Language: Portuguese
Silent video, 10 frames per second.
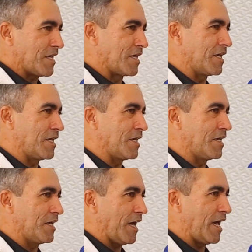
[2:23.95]

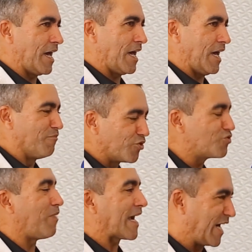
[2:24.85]
E é, é
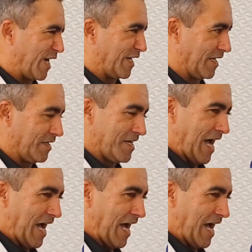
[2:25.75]
muito bacana.